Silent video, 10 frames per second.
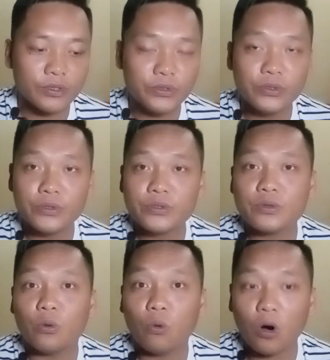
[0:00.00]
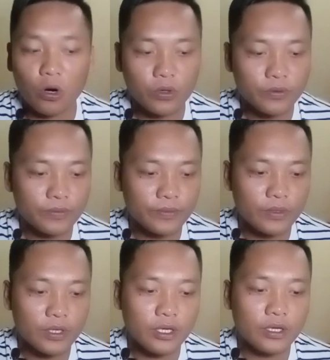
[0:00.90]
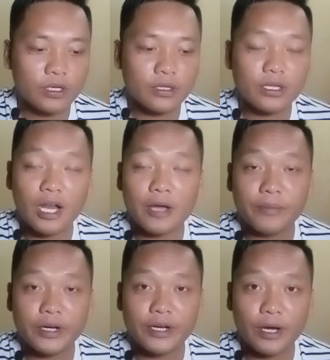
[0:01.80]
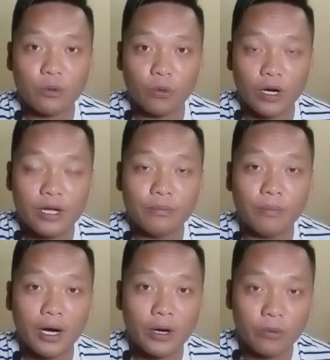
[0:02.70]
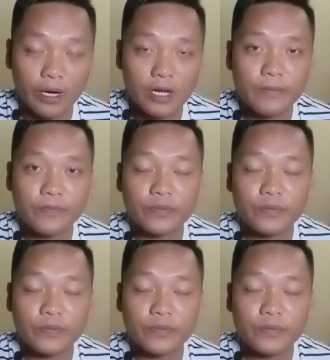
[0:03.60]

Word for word: Jun Wong telah mendakwa bahwa